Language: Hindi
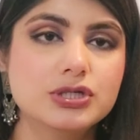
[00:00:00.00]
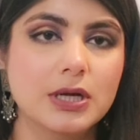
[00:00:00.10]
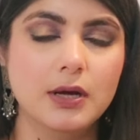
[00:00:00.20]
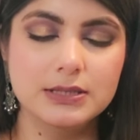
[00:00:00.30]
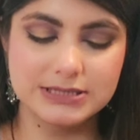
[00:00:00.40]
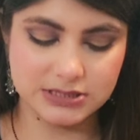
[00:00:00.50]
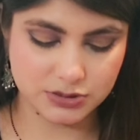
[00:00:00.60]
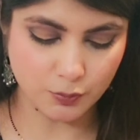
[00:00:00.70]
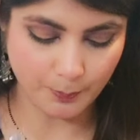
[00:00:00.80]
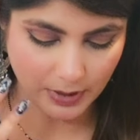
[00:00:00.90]

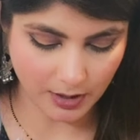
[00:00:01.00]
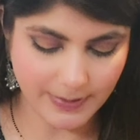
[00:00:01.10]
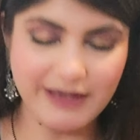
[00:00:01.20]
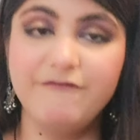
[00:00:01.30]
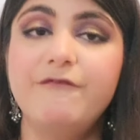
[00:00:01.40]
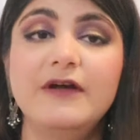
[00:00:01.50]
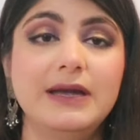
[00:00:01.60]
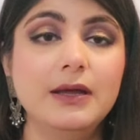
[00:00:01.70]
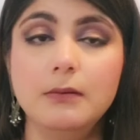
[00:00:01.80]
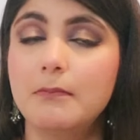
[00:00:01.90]
सुपर्ब uh, है
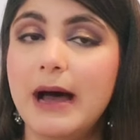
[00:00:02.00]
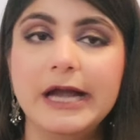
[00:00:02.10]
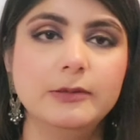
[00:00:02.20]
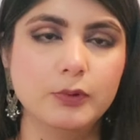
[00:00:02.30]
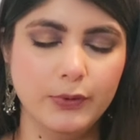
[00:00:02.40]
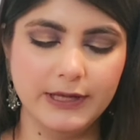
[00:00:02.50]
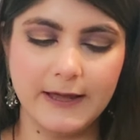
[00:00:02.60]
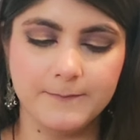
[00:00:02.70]
फिटिंग माइंड ब्लोइंग है